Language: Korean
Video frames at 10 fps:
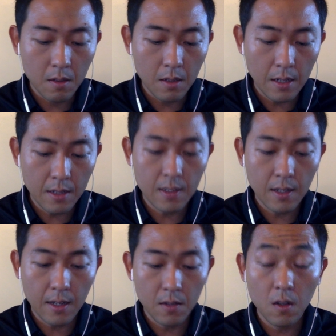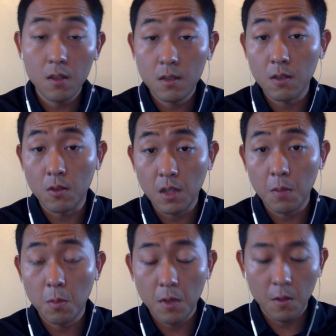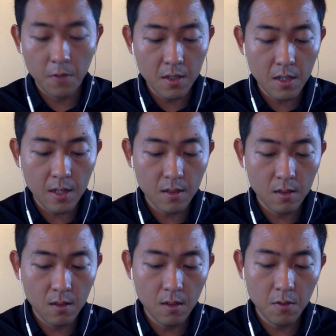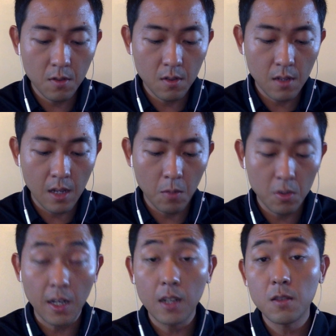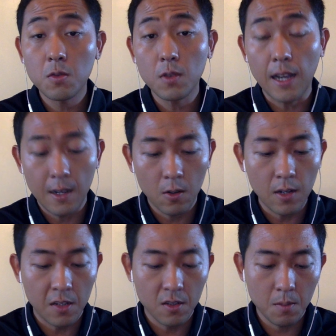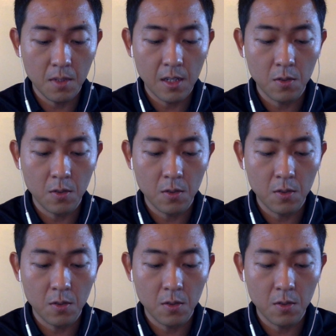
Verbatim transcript: 하기 시작해서 그 어떻게 보면은 프랜차이즈를 늘릴 수 있는데 뭐 제가 스스로 당한 건 아니었습니다.